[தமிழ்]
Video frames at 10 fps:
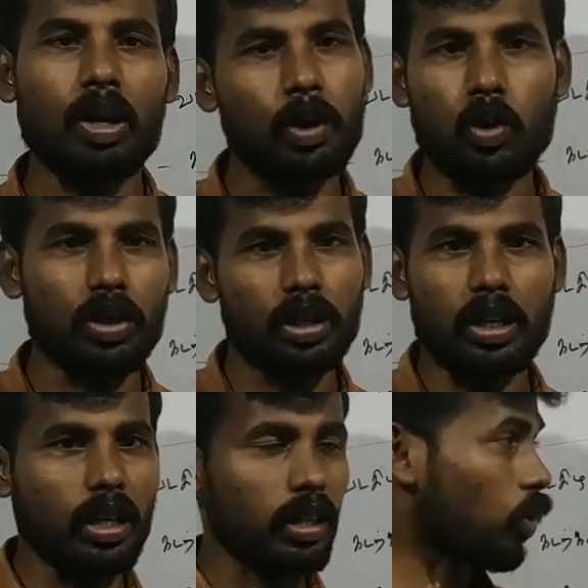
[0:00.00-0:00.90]
வறுமை கோட்டு
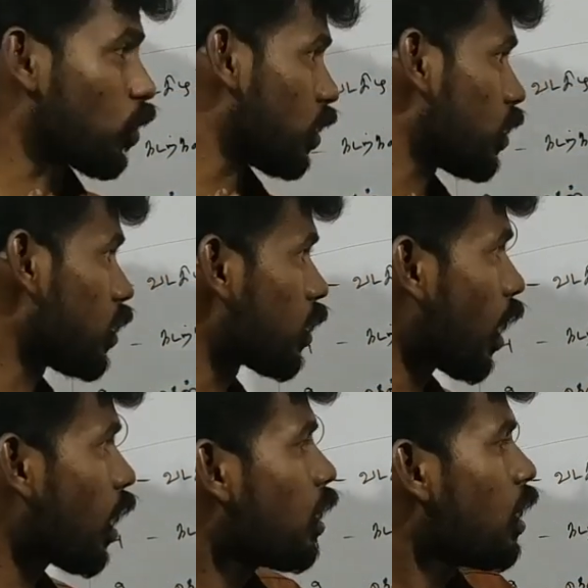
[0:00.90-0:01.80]
கீழே இருக்கிறவங்கன்னு எடுத்துக்கிட்டால்